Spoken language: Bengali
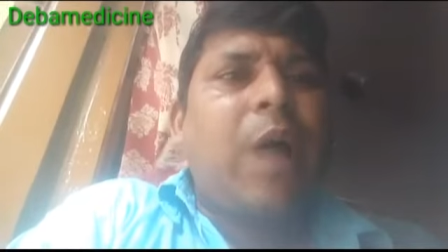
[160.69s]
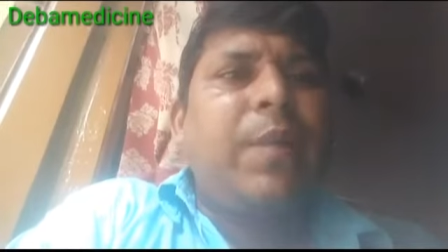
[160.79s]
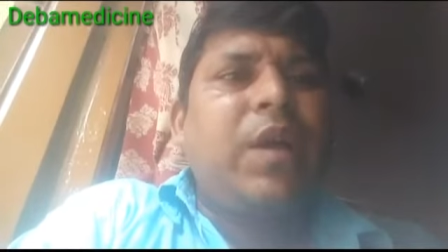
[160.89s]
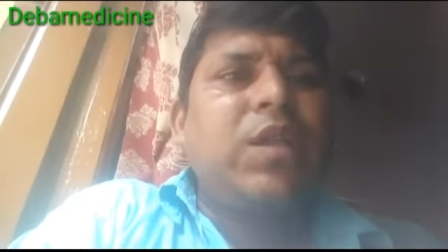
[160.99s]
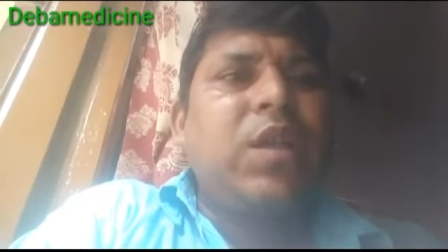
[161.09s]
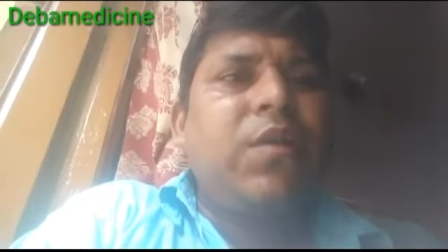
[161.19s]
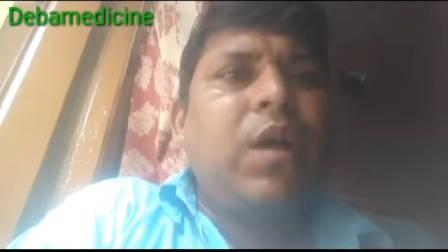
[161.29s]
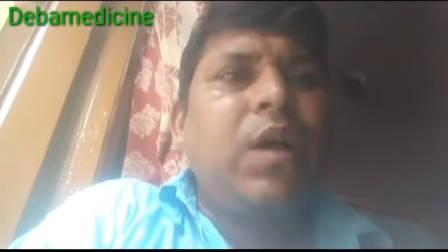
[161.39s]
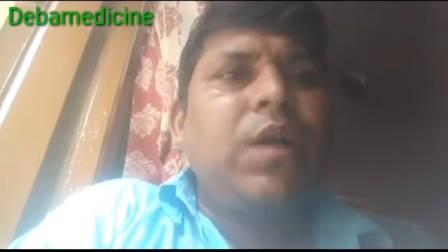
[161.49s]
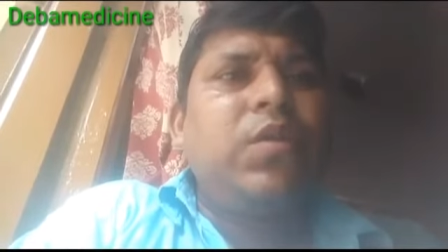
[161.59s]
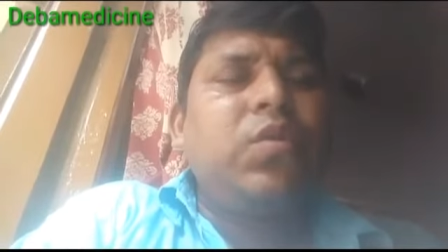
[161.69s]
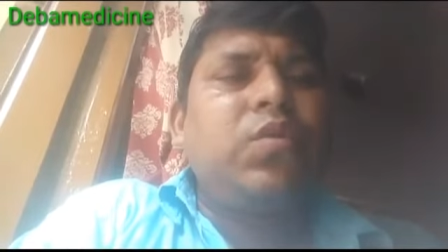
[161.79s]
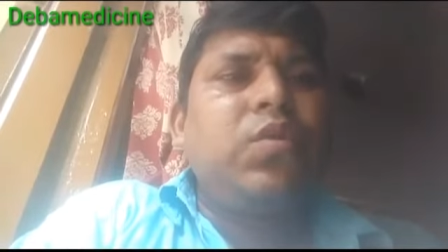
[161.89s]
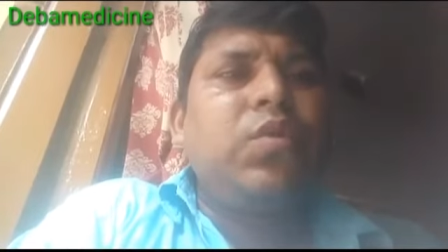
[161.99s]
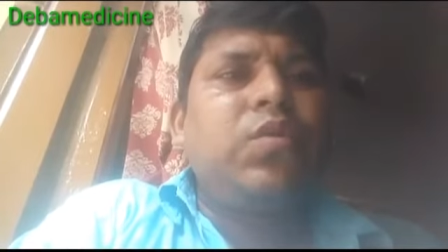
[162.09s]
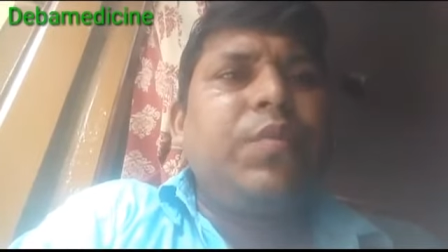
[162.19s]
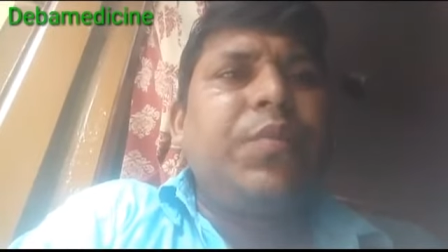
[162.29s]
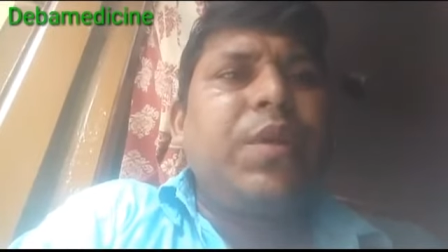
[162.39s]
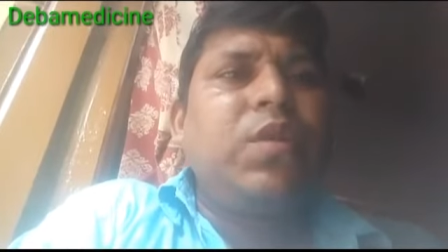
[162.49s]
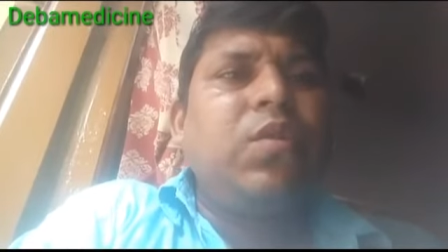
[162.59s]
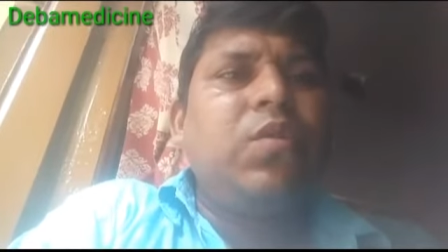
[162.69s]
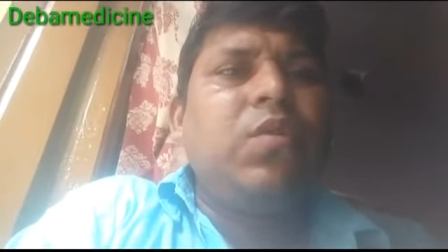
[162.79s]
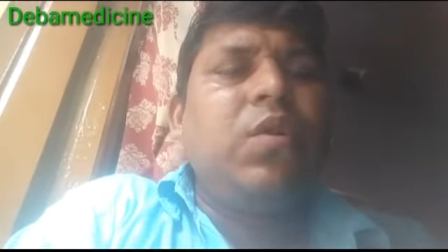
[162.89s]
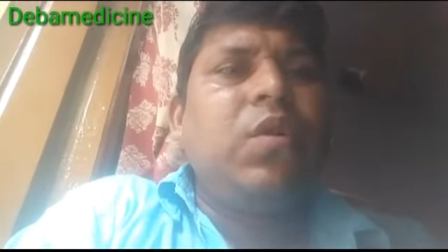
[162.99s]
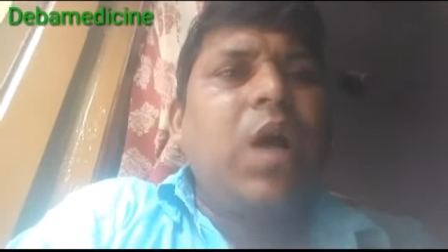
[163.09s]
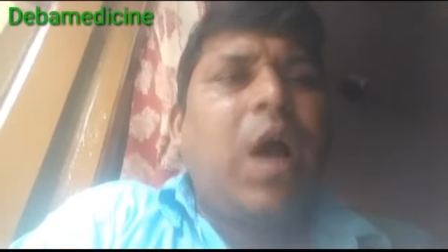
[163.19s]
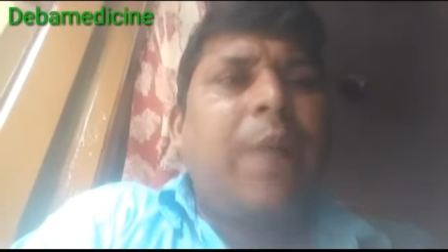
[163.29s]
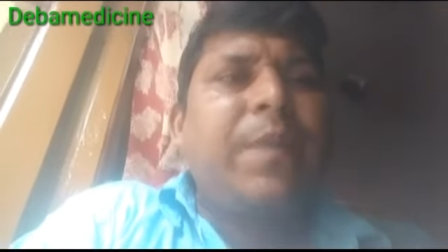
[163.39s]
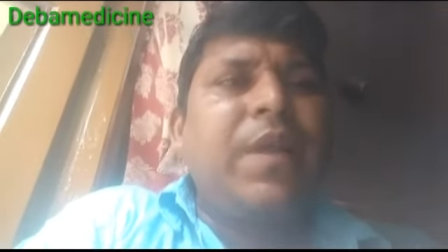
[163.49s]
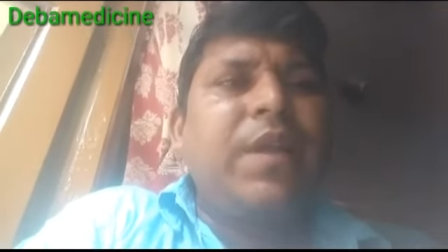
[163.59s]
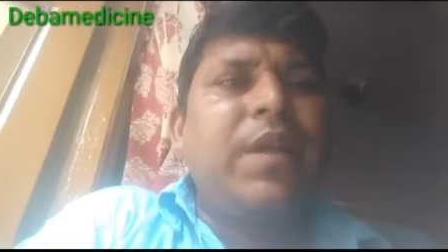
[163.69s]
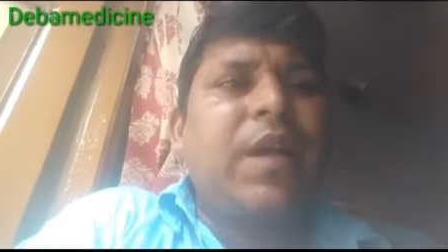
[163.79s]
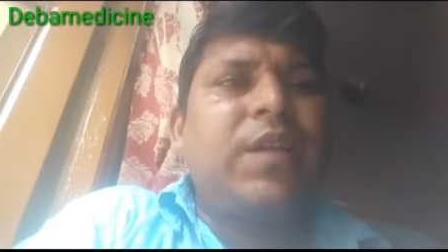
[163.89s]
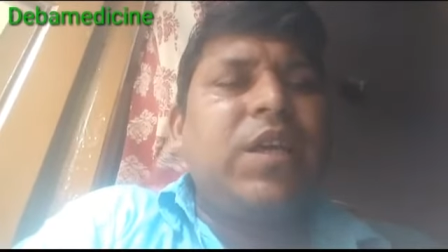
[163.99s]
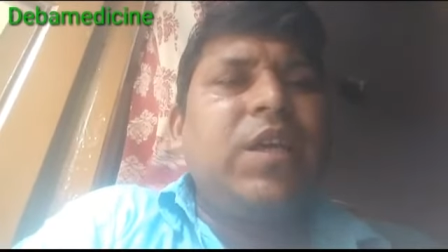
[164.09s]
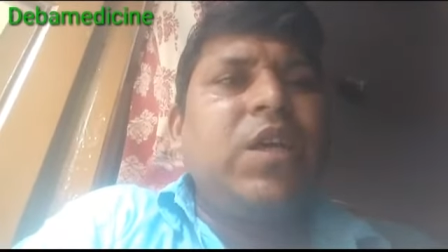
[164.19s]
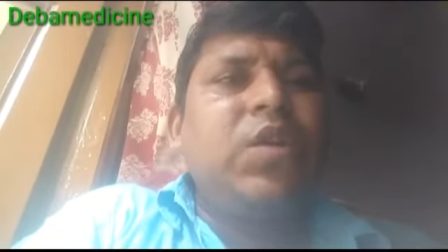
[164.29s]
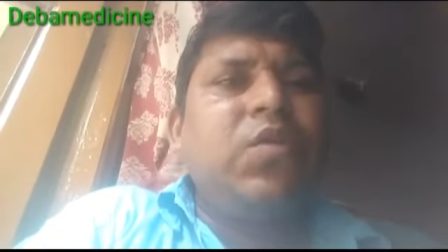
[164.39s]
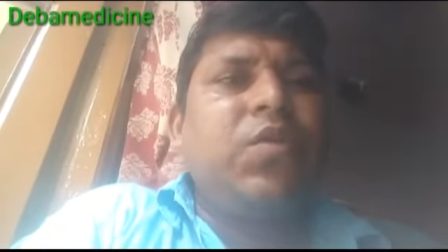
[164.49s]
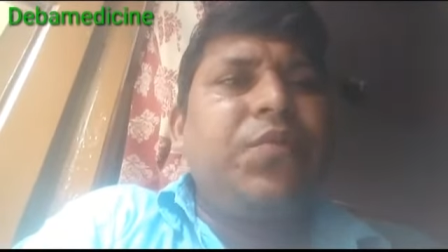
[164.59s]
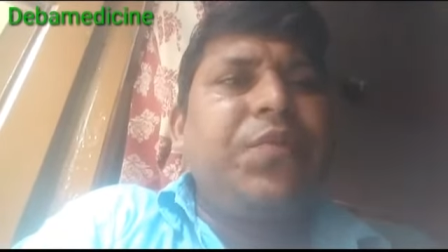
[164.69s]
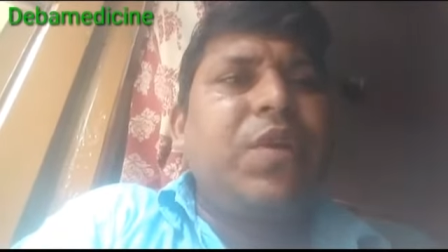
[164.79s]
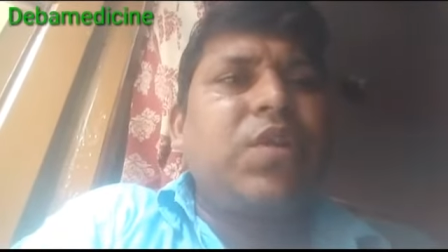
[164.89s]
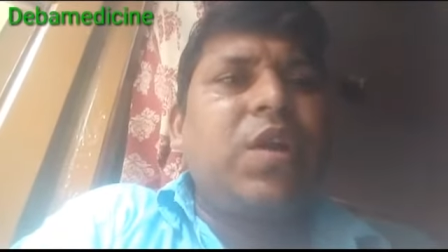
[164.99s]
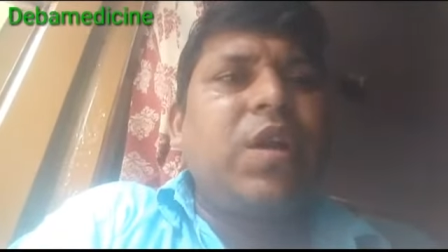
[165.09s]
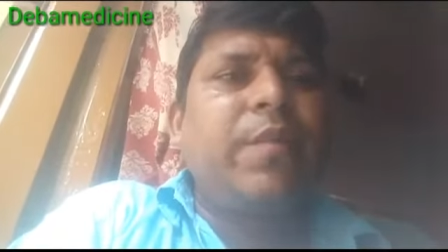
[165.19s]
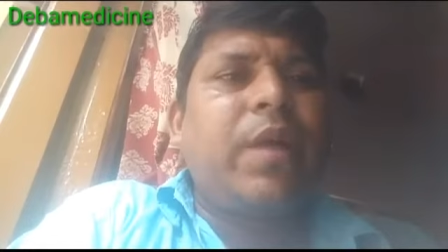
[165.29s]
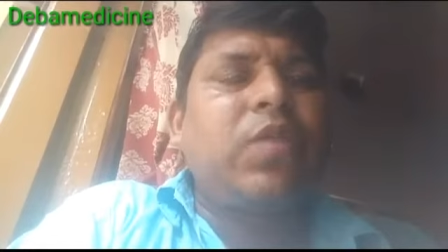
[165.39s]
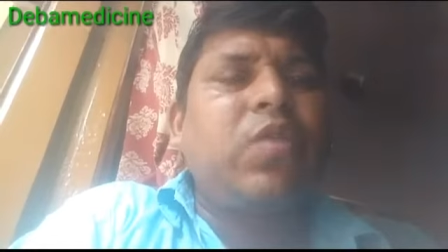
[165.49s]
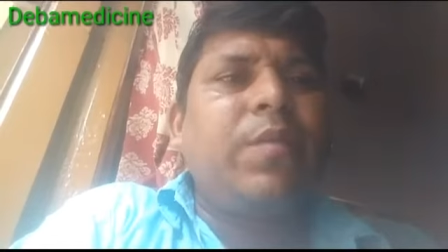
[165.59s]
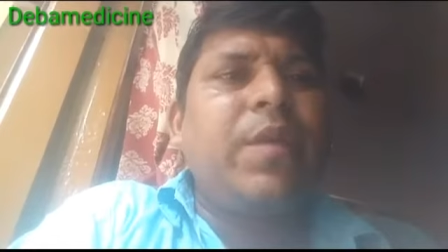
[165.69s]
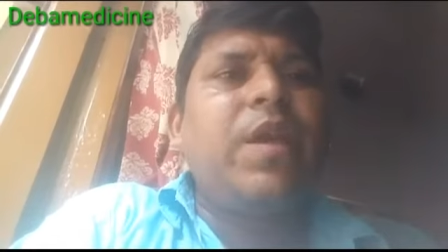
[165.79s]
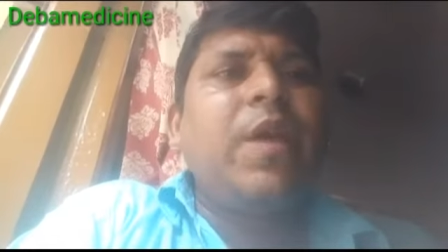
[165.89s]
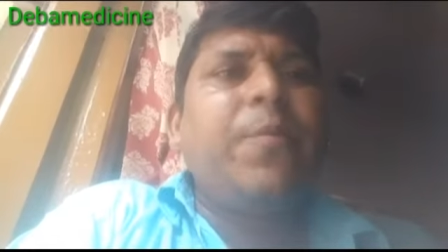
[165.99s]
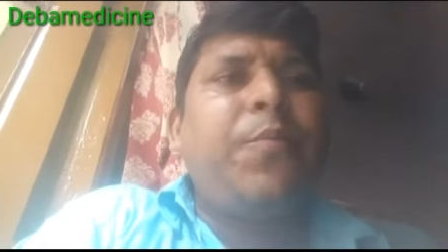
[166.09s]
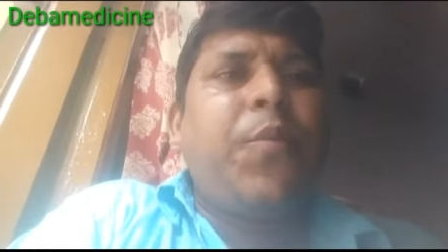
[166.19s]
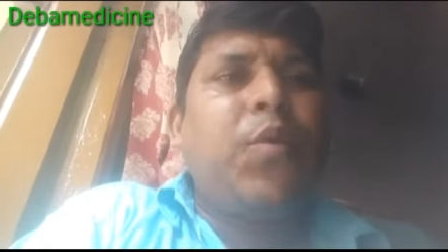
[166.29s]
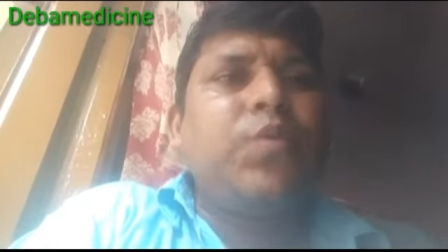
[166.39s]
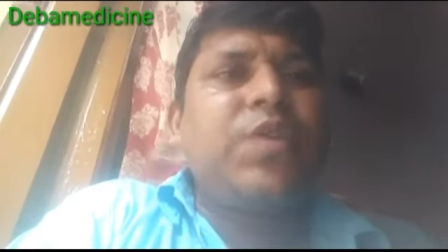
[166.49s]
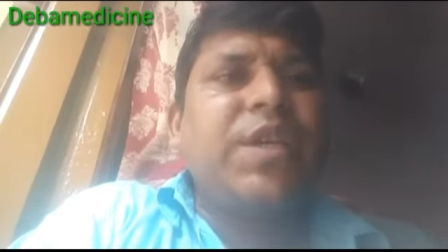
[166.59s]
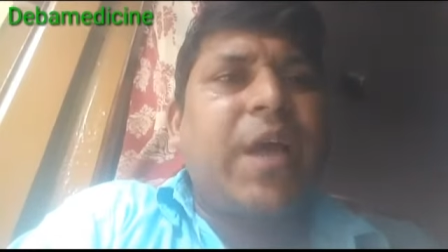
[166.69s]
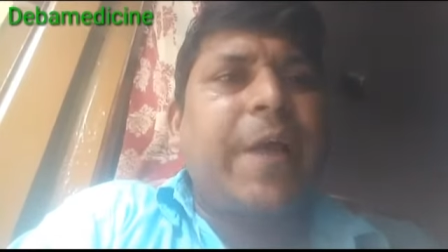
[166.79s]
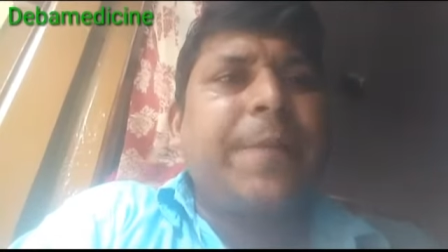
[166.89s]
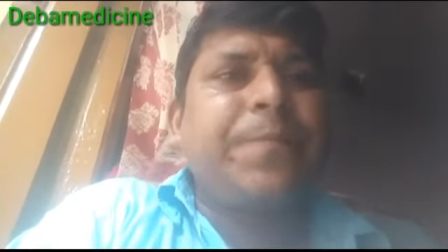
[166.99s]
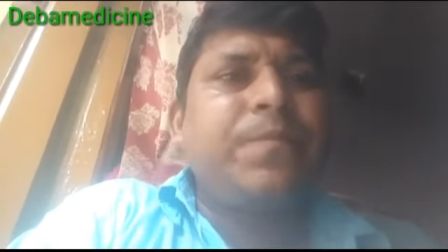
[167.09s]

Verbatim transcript: আমার দেওয়া নতুন নতুন ভিডিওগুলো আপনাদের কাছে নোটিফিকেশনের মাধ্যমে পৌঁছে যায়